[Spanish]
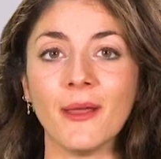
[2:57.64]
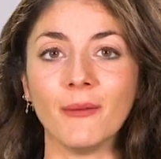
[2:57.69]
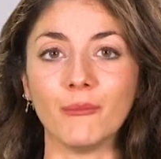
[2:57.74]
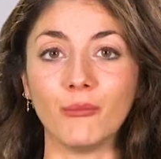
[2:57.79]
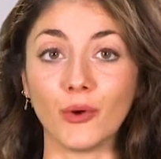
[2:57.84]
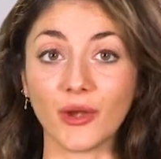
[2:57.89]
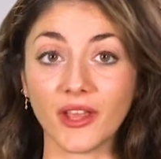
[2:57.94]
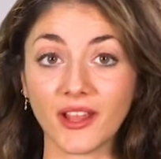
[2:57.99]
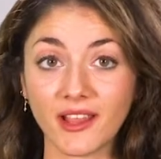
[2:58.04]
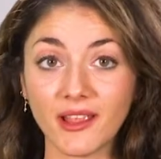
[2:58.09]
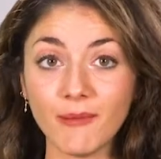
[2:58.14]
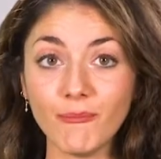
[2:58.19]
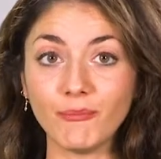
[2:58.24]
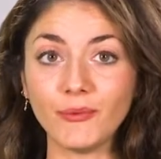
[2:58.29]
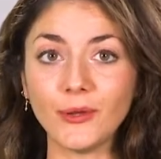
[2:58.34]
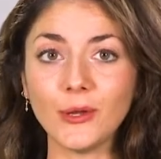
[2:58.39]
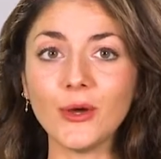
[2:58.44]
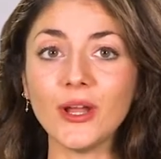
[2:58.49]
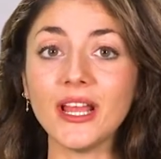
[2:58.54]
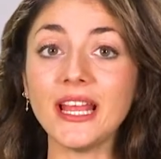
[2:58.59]
Por
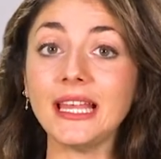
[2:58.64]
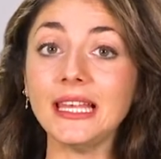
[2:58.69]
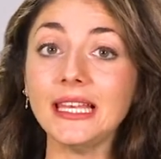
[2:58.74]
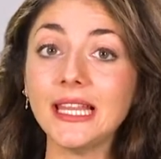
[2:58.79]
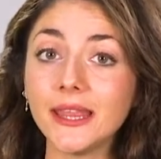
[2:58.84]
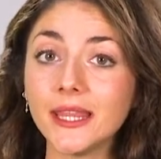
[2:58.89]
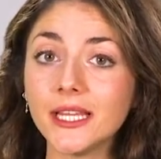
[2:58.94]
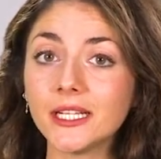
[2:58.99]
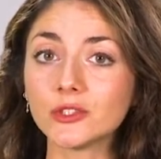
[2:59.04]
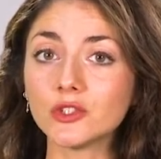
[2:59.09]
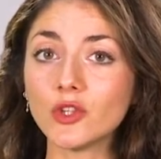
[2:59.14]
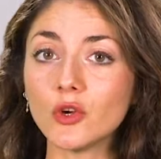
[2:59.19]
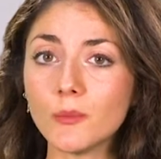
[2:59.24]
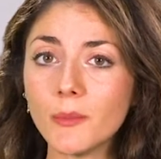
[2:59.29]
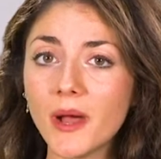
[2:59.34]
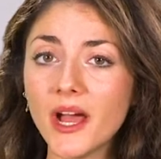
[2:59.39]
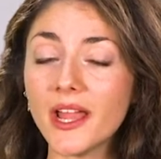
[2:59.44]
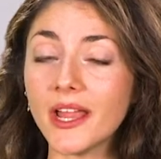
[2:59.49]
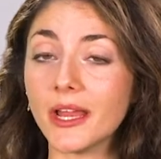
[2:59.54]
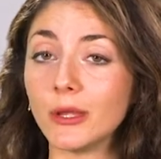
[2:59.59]
ejemplo, el líder
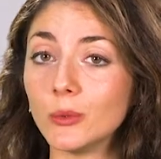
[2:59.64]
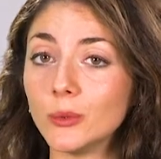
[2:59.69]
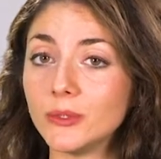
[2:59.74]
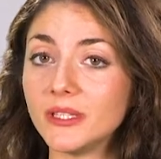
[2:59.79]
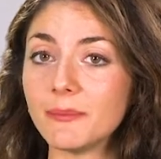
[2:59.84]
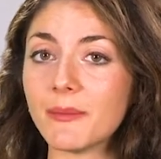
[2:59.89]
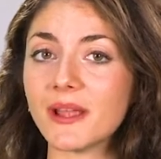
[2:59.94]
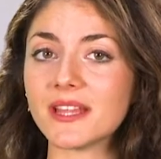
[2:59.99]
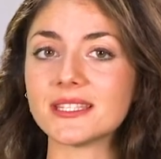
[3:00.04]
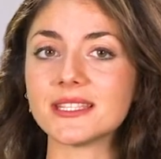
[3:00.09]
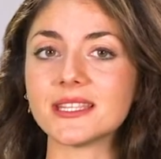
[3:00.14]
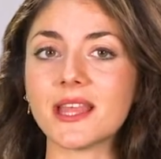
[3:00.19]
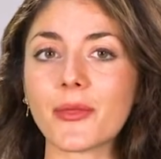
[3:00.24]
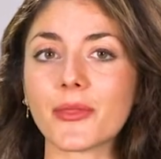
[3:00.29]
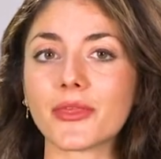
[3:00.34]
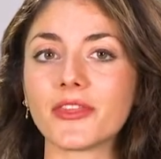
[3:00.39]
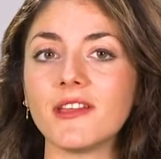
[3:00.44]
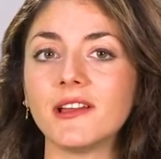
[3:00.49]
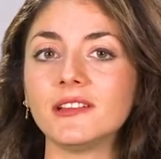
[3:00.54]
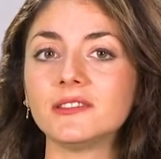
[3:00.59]
toma en última
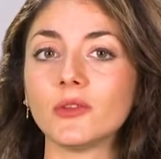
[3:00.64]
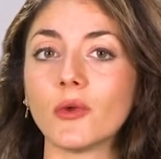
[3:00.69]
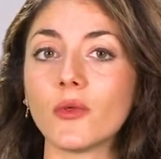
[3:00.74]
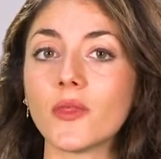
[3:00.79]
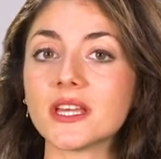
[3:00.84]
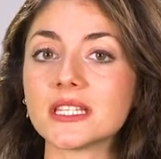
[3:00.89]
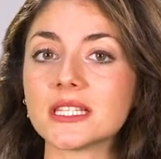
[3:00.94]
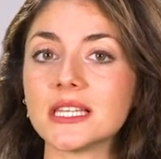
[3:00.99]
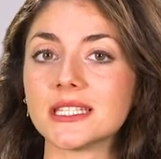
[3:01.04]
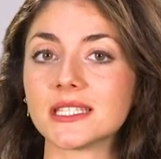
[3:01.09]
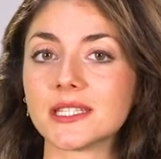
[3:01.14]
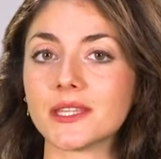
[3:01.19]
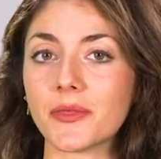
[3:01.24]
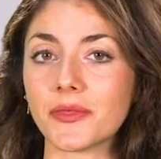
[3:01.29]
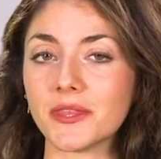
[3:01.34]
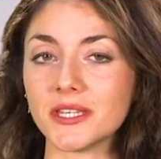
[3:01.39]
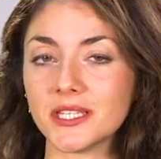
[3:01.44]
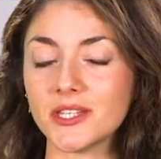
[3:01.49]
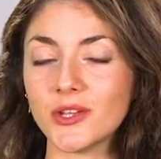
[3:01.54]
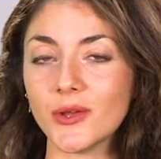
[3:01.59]
instancia todas las
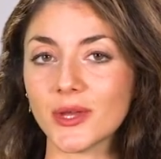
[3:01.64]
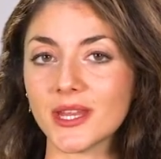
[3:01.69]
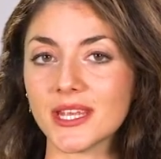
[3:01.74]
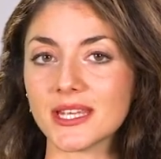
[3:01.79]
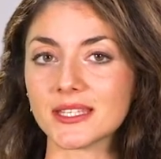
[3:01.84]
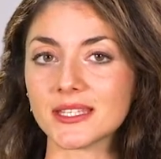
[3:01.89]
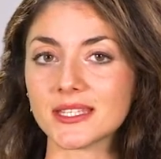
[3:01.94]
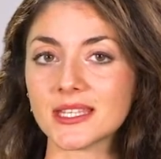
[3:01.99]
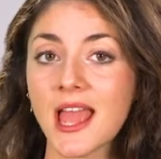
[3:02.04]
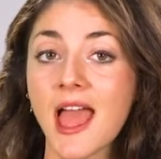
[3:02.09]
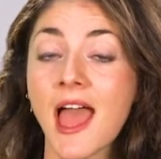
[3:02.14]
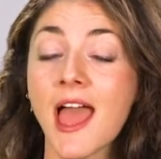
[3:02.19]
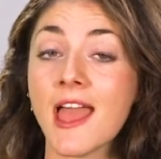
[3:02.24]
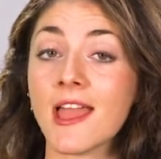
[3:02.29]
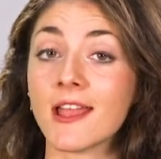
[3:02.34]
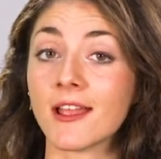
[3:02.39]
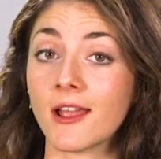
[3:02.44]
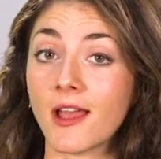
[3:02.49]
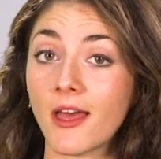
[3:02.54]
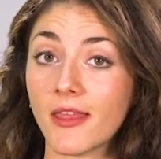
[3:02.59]
decisiones.
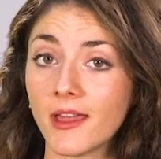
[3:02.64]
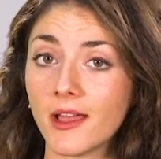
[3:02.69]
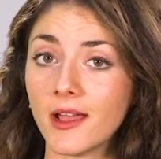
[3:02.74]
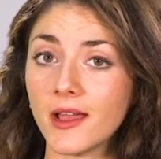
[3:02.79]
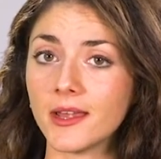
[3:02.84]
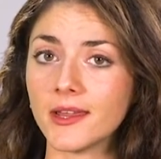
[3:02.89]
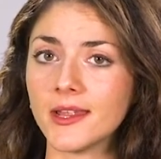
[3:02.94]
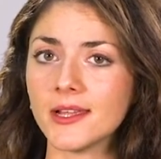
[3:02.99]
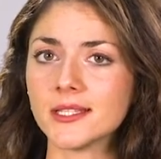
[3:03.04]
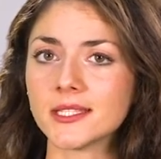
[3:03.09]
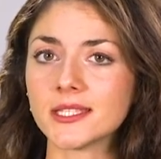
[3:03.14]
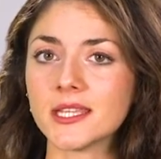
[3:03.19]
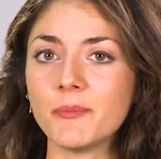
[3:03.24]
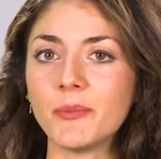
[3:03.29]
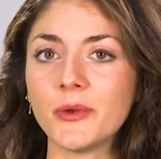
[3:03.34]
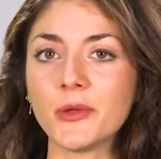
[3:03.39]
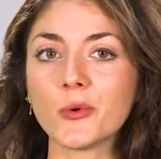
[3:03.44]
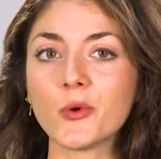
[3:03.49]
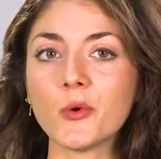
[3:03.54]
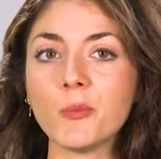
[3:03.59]
Cada área se
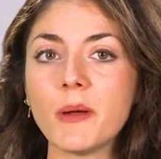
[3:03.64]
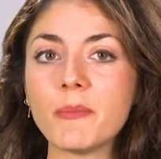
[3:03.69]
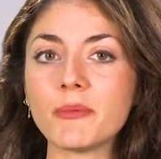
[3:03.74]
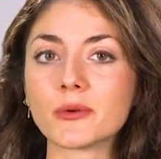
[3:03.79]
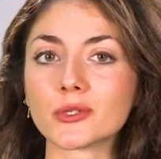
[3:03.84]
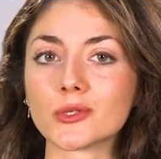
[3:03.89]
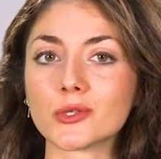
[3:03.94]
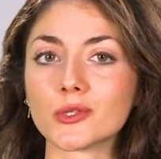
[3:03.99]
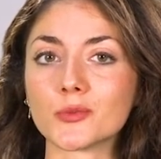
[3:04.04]
preocupa por sus